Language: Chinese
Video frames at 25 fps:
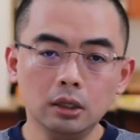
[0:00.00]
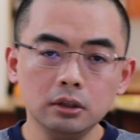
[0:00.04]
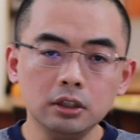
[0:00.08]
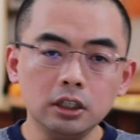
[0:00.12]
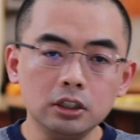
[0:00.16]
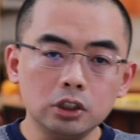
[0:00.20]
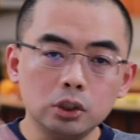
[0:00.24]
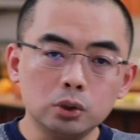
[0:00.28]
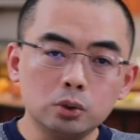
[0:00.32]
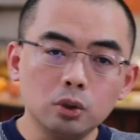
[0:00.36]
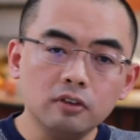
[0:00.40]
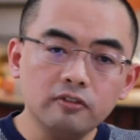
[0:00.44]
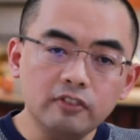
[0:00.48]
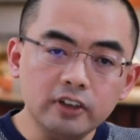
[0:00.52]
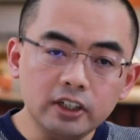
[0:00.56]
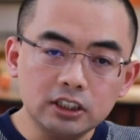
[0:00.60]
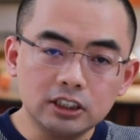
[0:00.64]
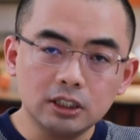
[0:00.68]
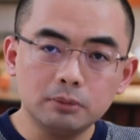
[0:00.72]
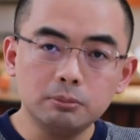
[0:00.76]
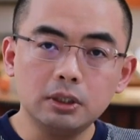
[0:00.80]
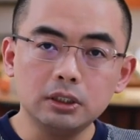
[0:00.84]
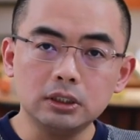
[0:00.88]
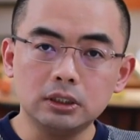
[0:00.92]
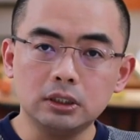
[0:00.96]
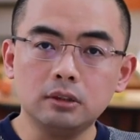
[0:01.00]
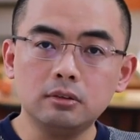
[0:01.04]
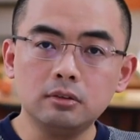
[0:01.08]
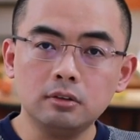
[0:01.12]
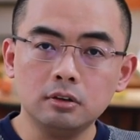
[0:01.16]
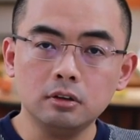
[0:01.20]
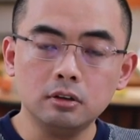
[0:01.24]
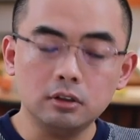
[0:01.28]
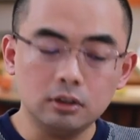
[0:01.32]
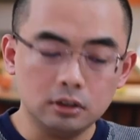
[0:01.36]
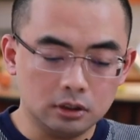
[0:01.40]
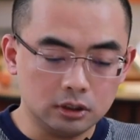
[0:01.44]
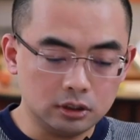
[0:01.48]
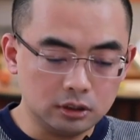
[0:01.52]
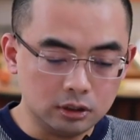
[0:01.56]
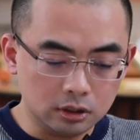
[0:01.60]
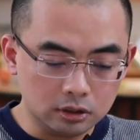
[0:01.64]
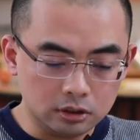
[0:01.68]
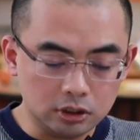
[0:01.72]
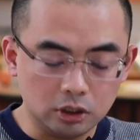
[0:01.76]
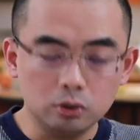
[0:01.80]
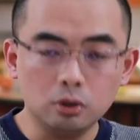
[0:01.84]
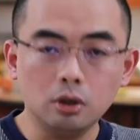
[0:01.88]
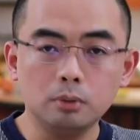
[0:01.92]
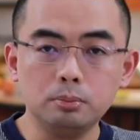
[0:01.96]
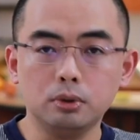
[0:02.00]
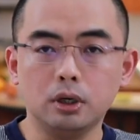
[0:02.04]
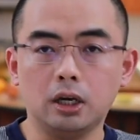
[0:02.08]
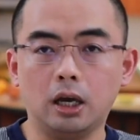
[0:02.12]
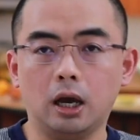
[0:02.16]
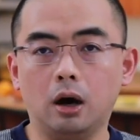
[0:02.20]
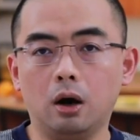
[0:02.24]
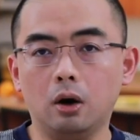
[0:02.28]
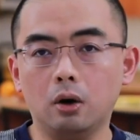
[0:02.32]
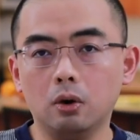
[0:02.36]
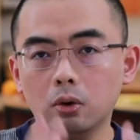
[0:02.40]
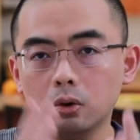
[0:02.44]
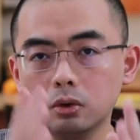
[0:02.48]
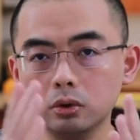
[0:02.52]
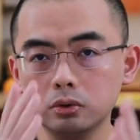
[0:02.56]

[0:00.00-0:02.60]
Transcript: 那你说为什么一次解决不了？